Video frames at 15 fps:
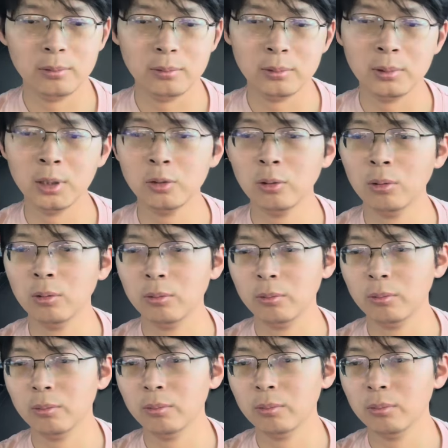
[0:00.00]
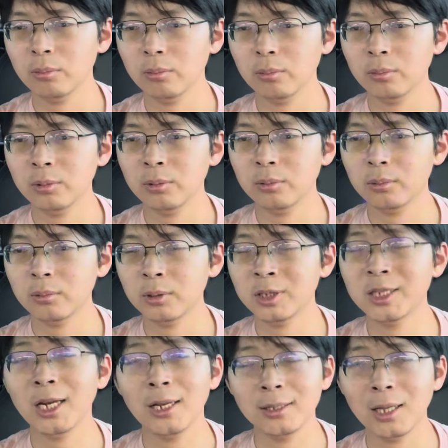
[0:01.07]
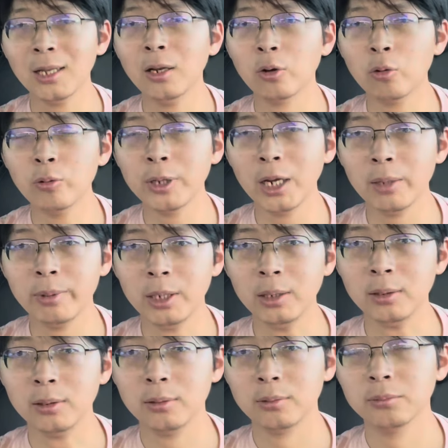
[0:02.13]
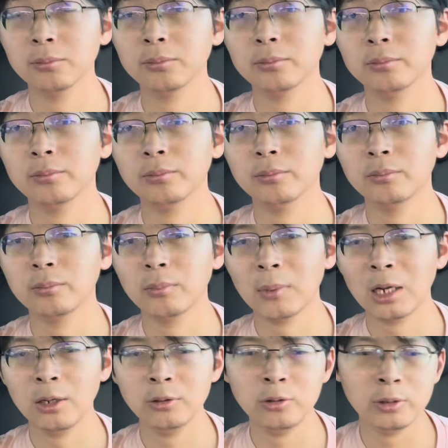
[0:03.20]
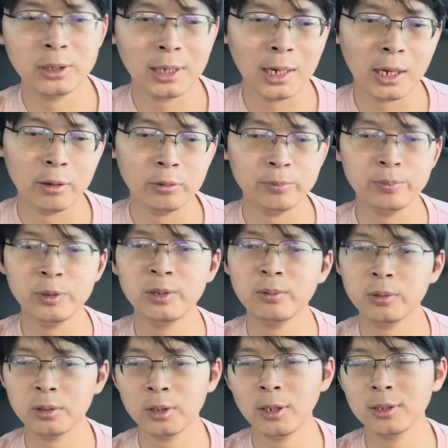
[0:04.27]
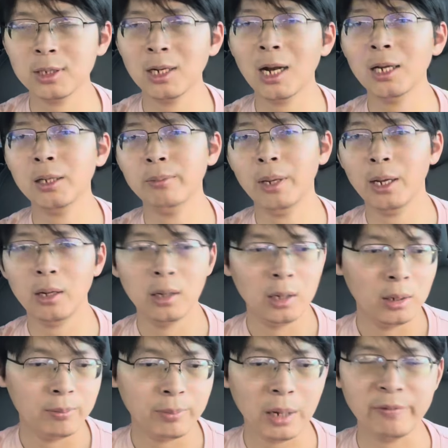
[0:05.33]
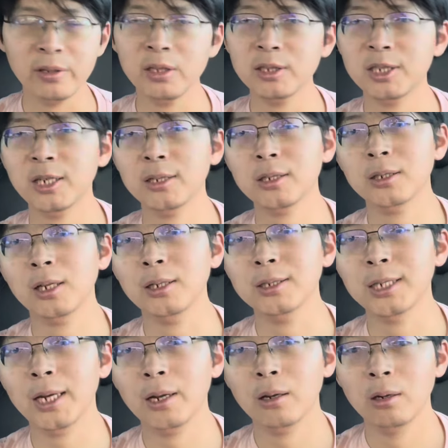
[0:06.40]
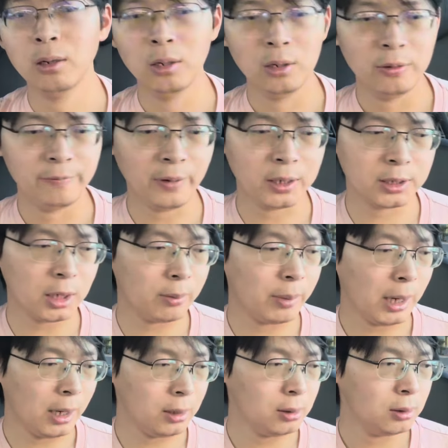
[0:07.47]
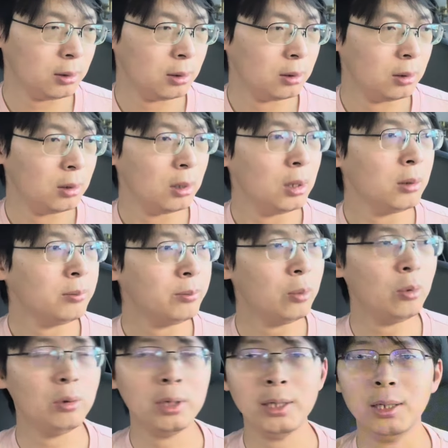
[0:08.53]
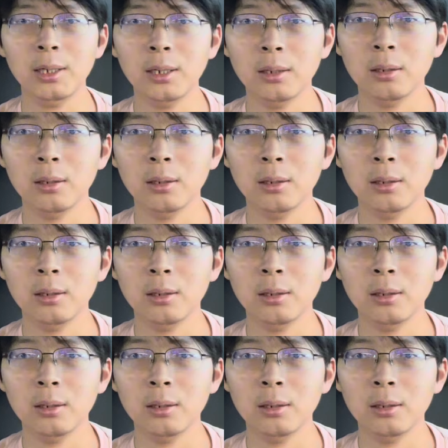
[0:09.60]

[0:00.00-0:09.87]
那种简单的工业品，就相当于特斯拉里面百分之七十零件，方向盘、玻璃、